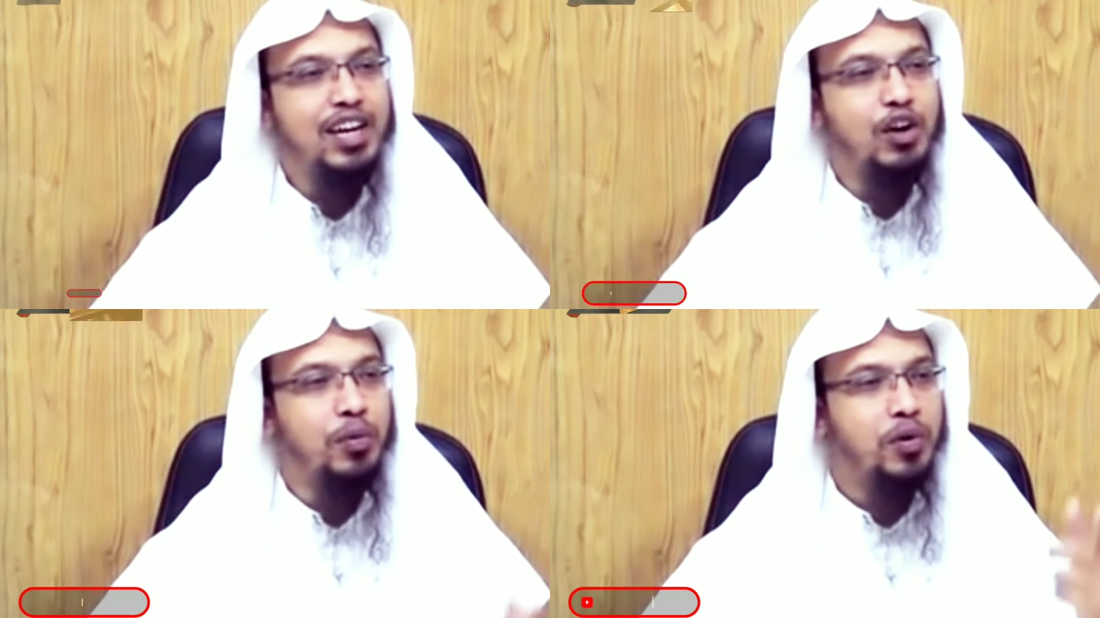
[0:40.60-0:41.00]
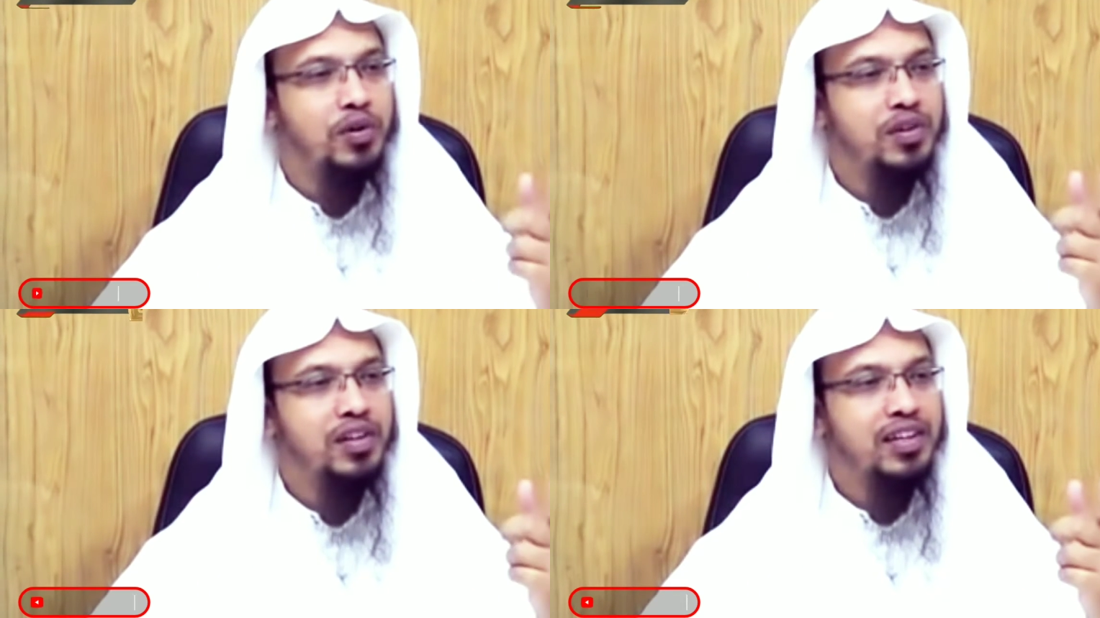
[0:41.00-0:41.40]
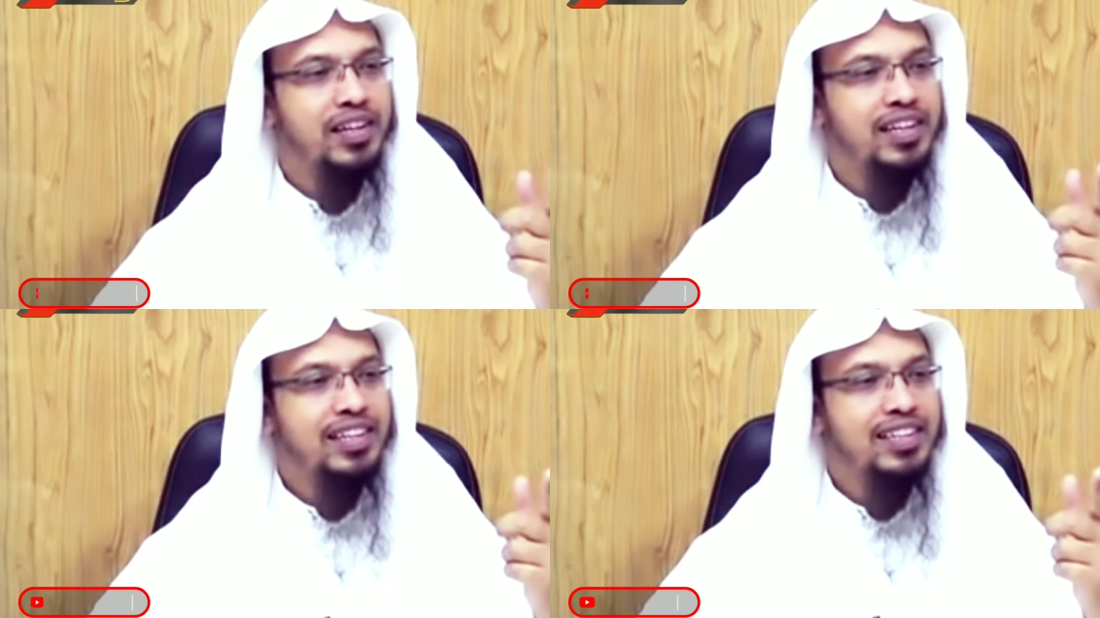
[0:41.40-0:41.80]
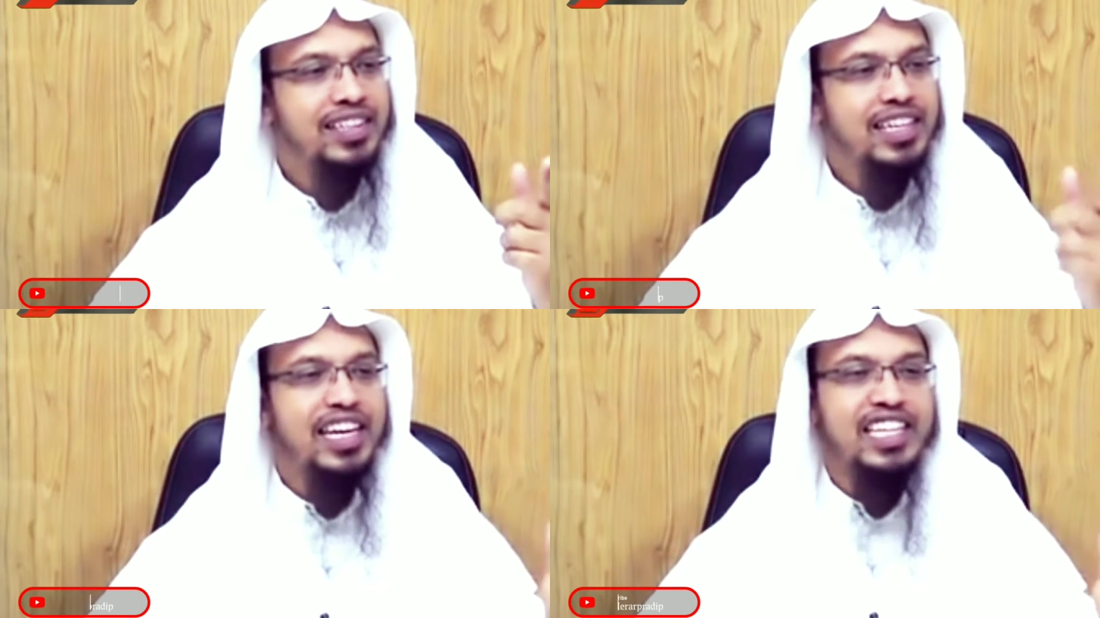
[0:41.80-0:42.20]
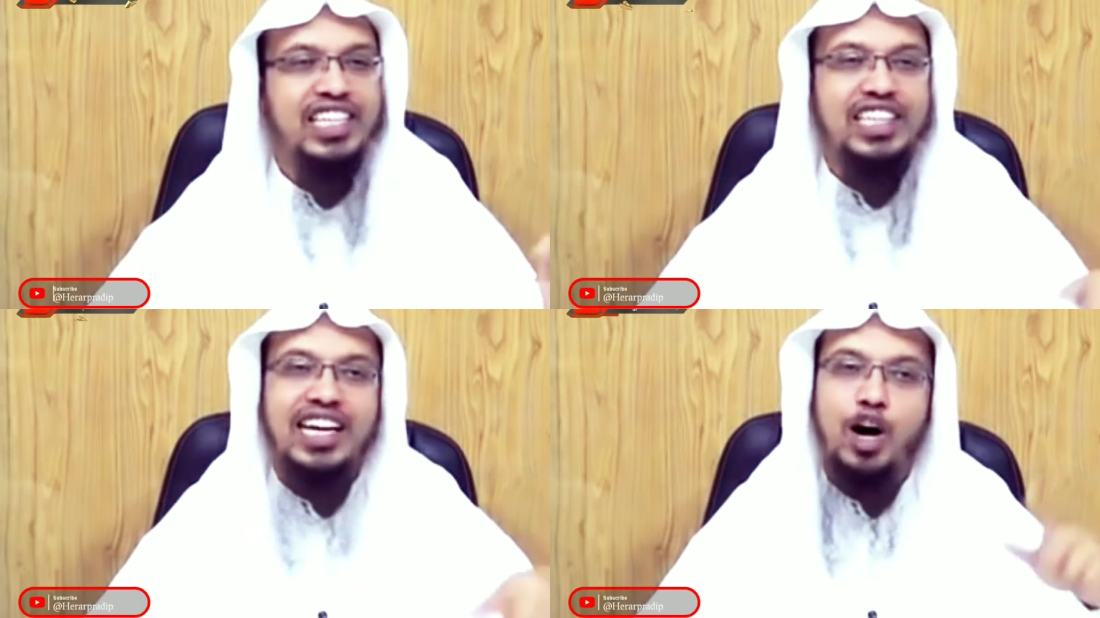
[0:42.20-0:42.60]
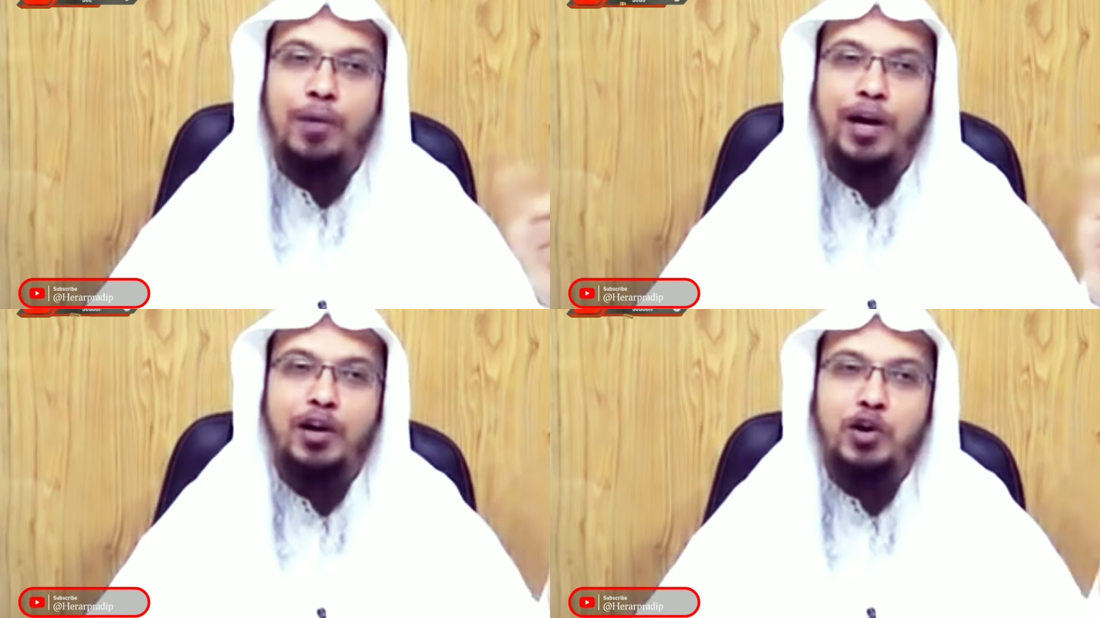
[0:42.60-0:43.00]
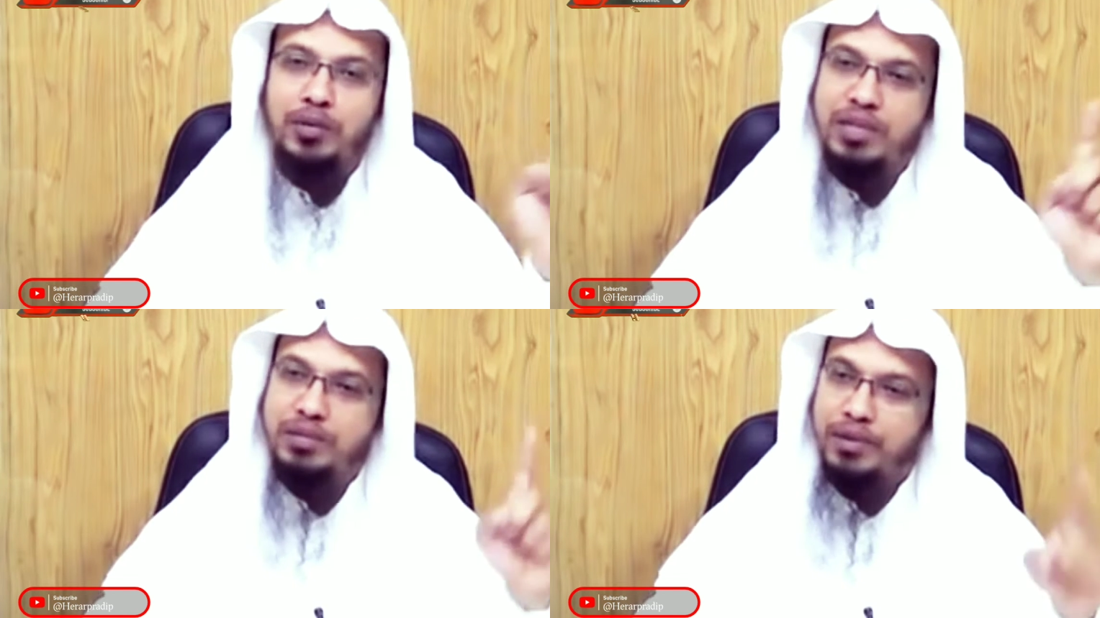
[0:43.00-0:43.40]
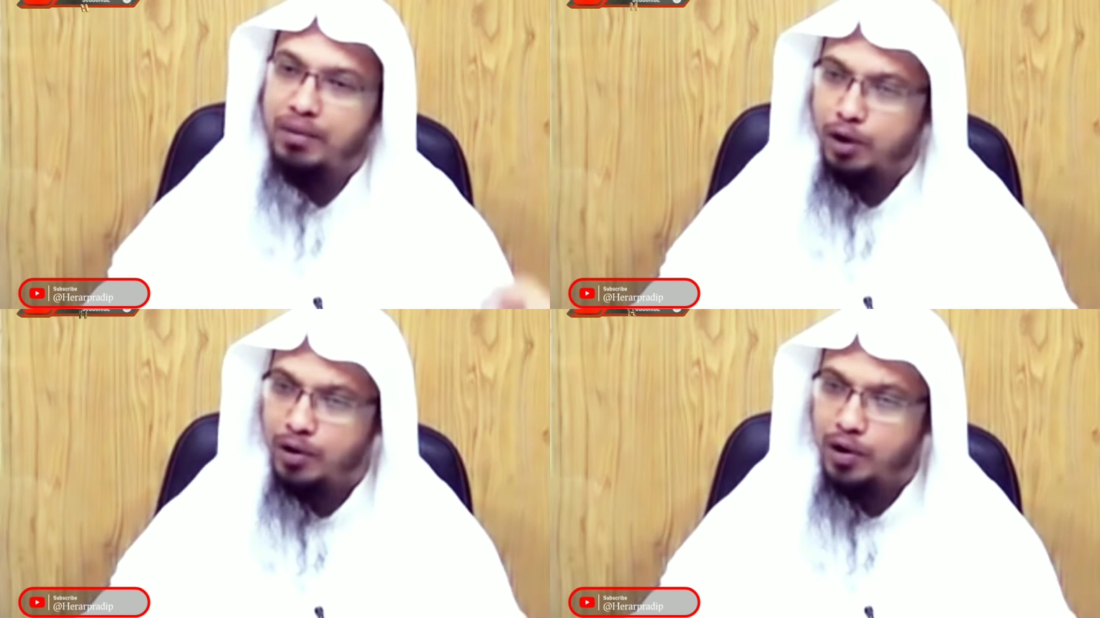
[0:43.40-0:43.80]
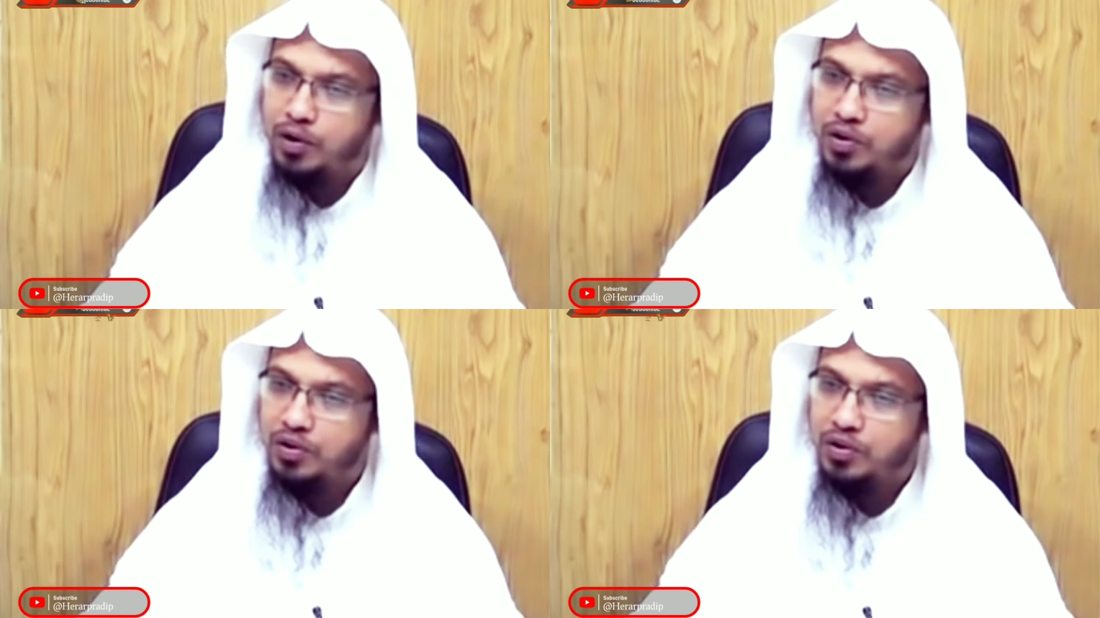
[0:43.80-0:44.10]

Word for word: কি করবো কি নিষেধাজ্ঞা অমান্য করে বিসমিল্লা বলবো